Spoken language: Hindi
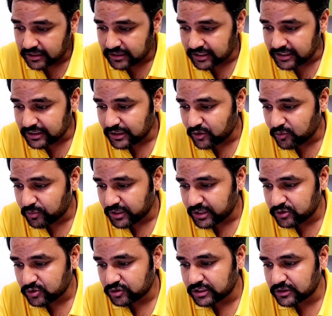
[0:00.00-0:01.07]
गन के ऊपर एक
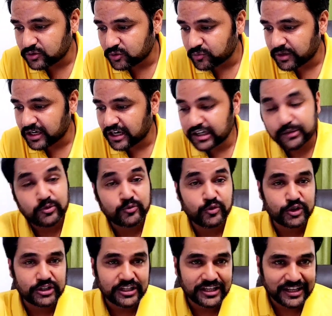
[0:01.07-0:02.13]
सौ दस रुपए का डब्ल्यू
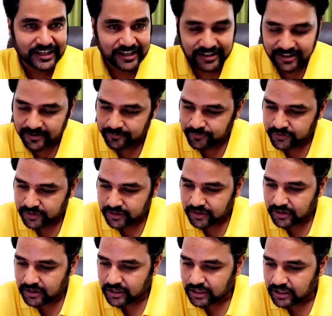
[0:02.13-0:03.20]
फोर्टी लगा रहे हैं
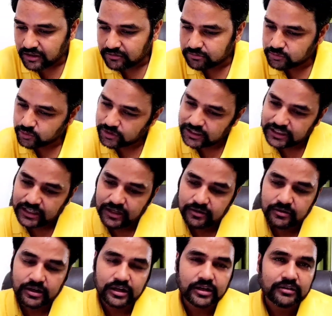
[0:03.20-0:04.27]
तो देखिए
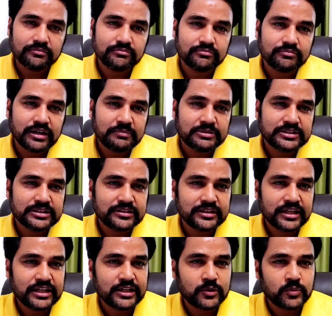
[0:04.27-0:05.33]
मैं बस
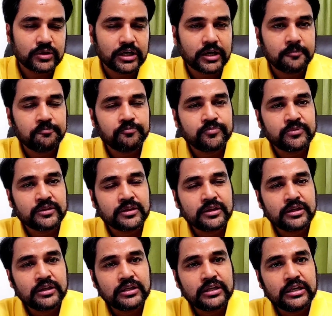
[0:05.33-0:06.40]
इतना ही कहूंगा
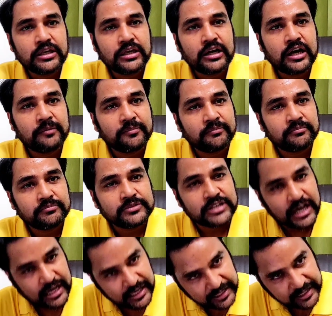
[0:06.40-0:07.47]
कि हम
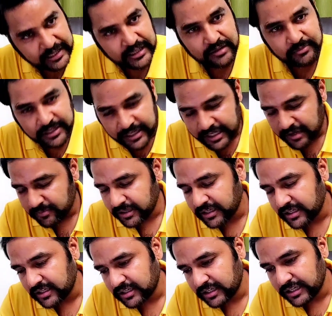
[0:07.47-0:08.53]
जहां हैं हम इंडिया में
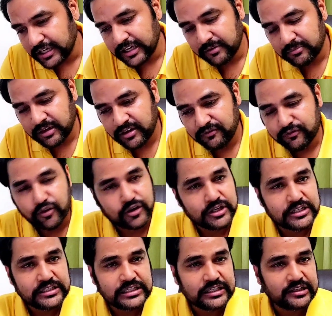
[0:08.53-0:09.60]
हैं इंडिया में
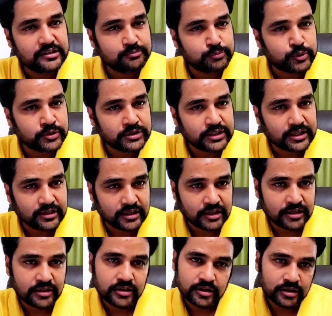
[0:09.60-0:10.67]
फॉरेन की गन इंपोर्ट करना
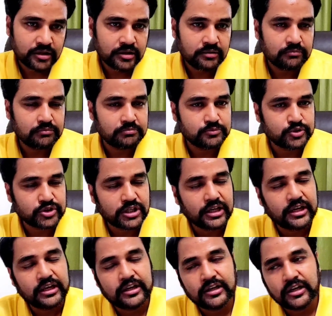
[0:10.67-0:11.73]

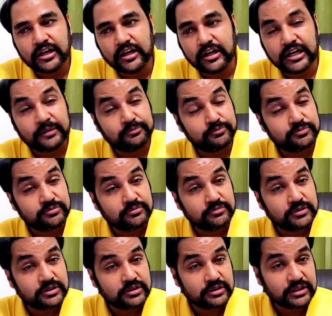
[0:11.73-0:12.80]
मुश्किल है अगर आप
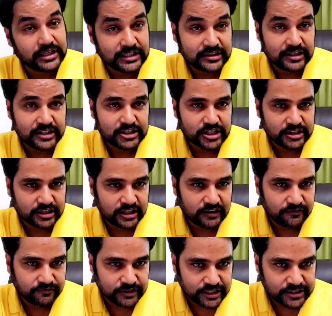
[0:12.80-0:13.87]
खरीदना चाहते
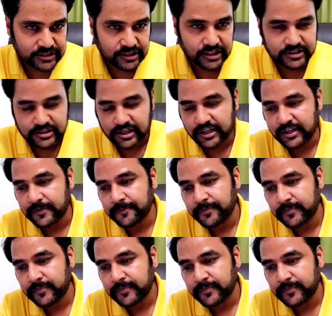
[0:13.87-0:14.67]
हैं विदेशी असलहे